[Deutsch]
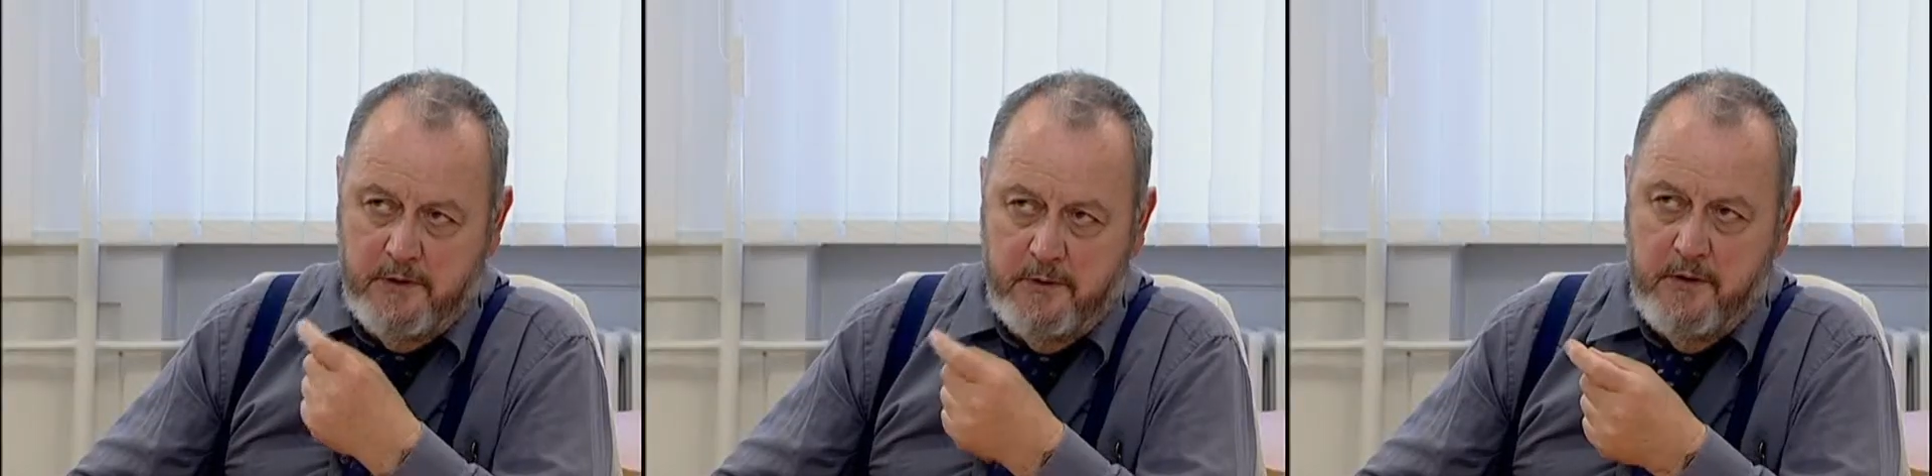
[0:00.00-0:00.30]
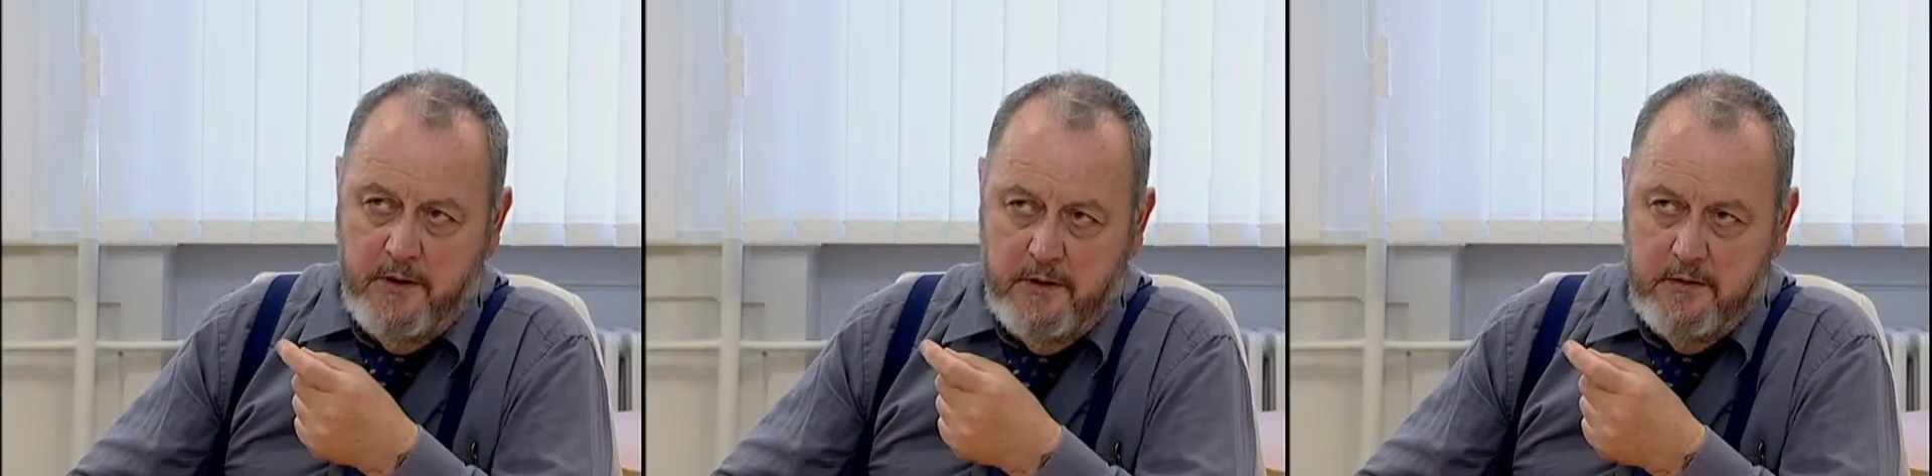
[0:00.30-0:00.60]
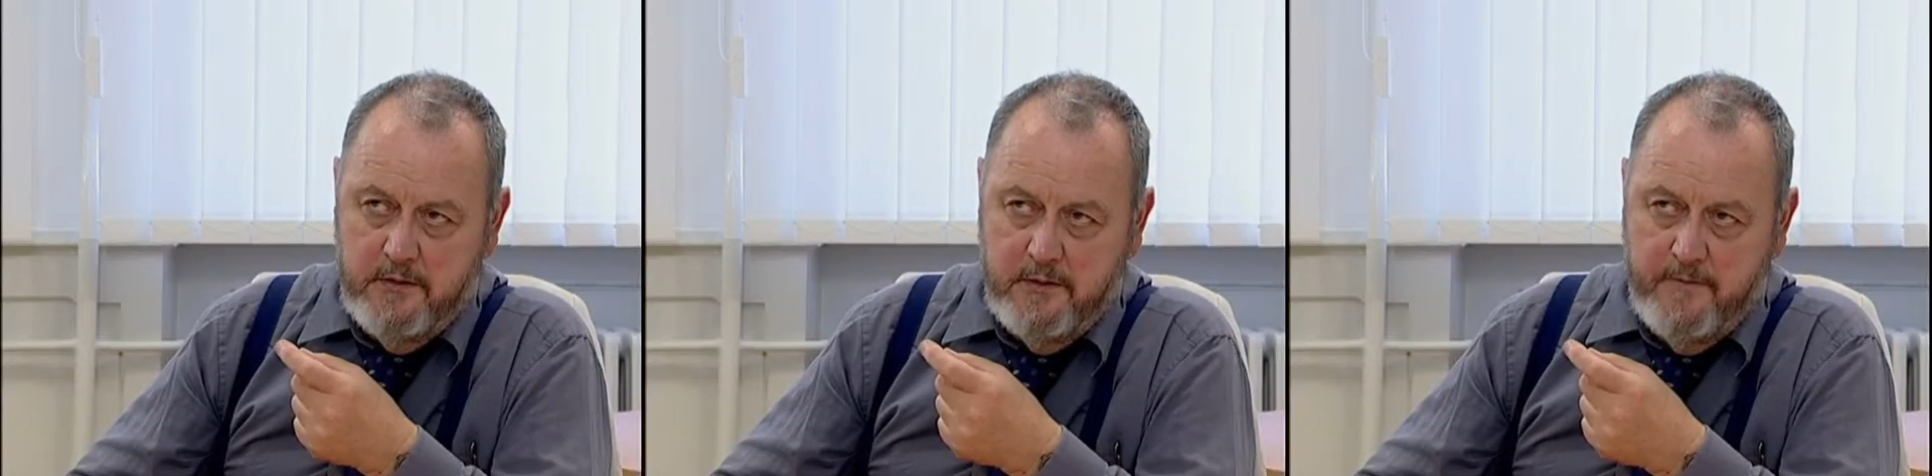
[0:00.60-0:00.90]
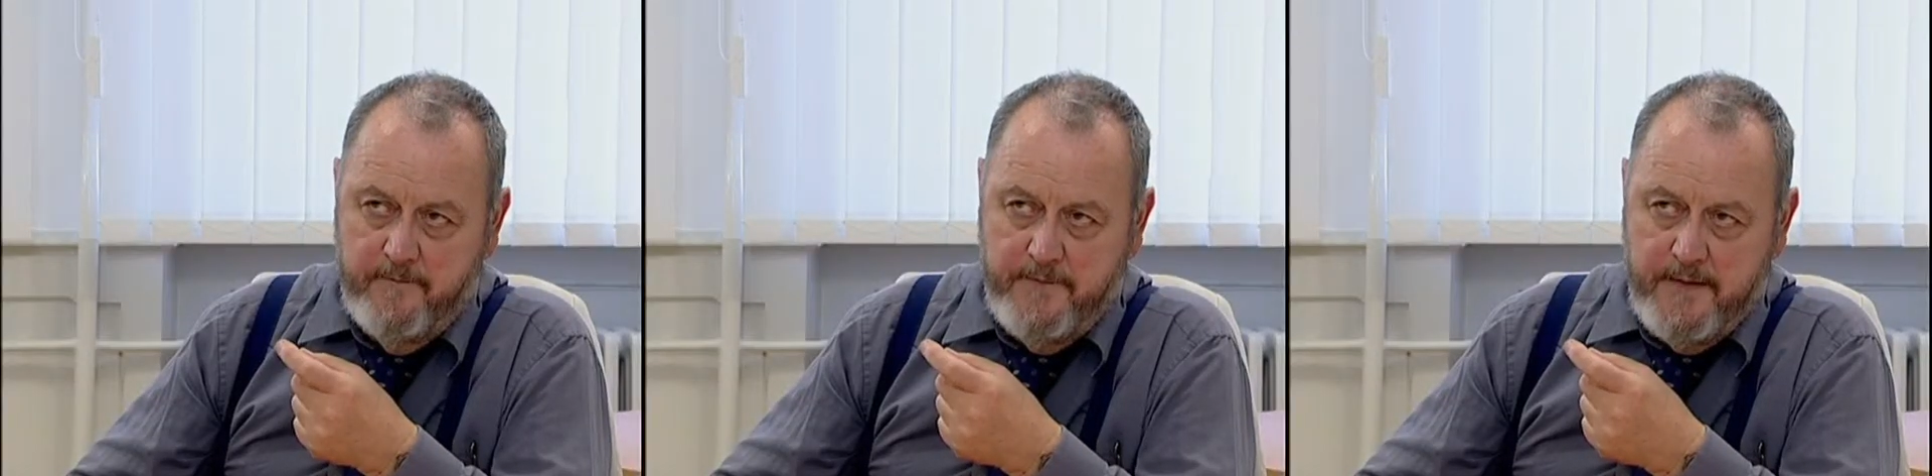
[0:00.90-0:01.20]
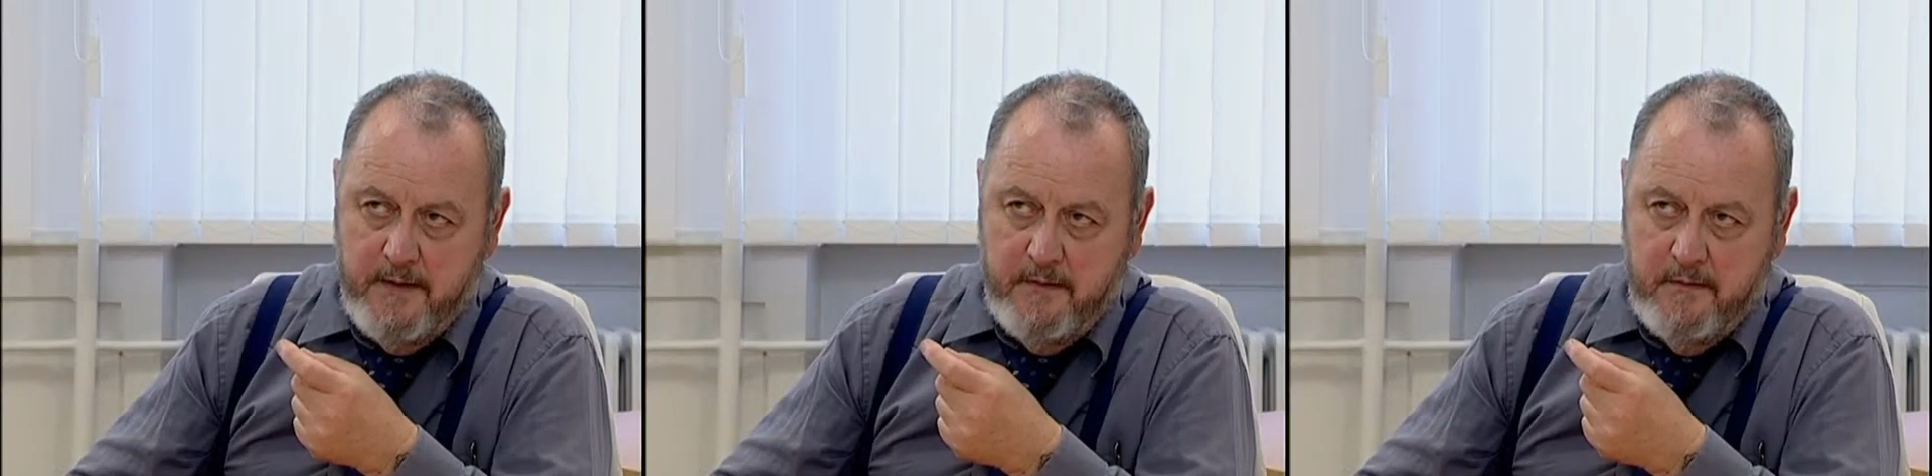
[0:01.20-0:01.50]
Ihre Kollegin? Sie ist
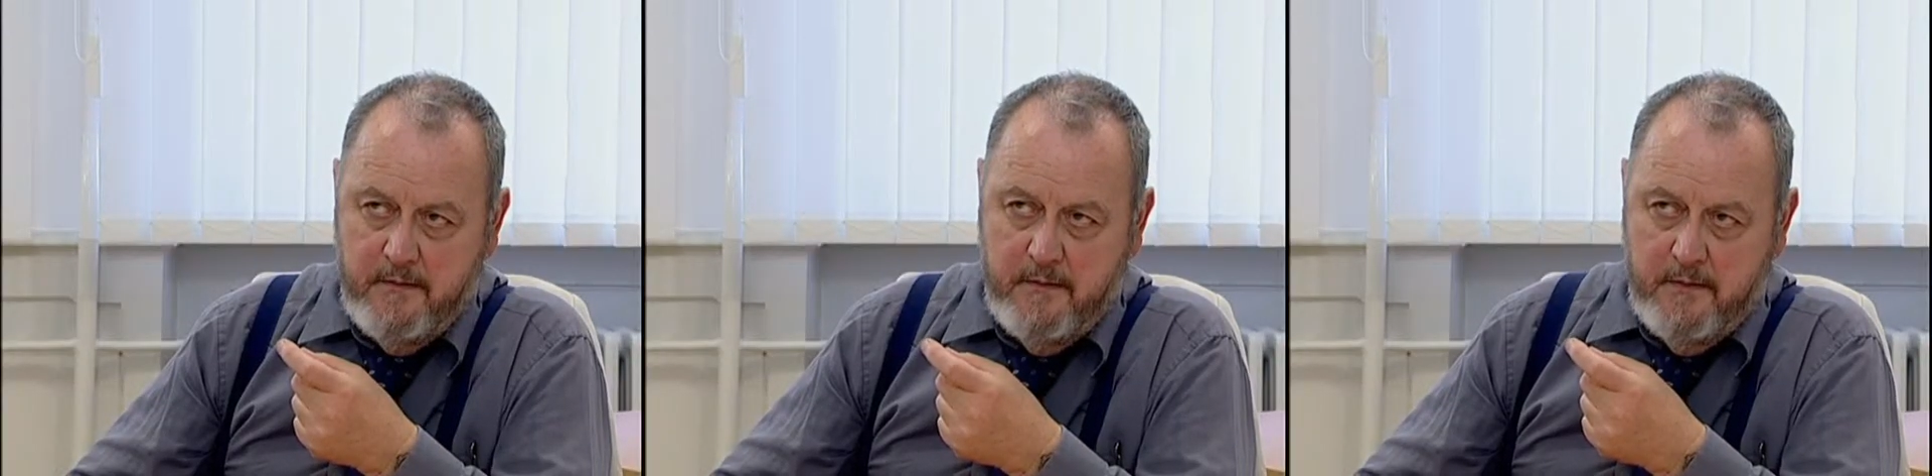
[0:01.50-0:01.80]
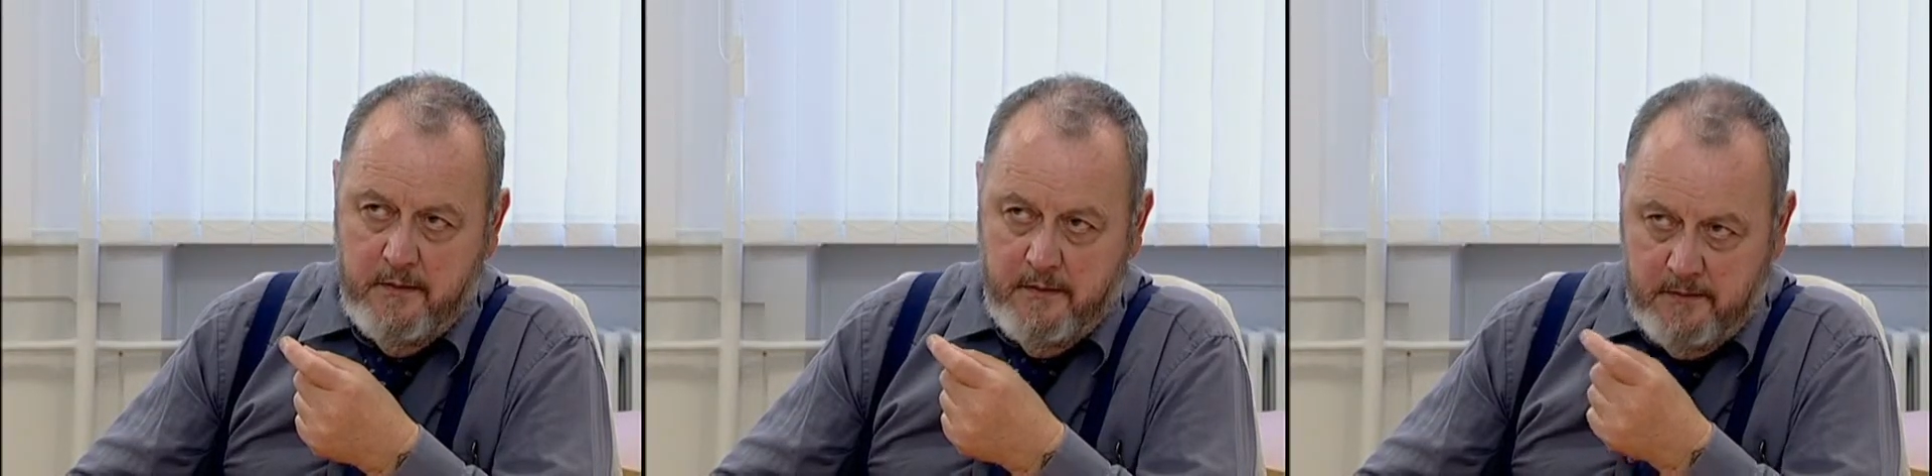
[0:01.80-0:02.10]
doch meine Verlobte.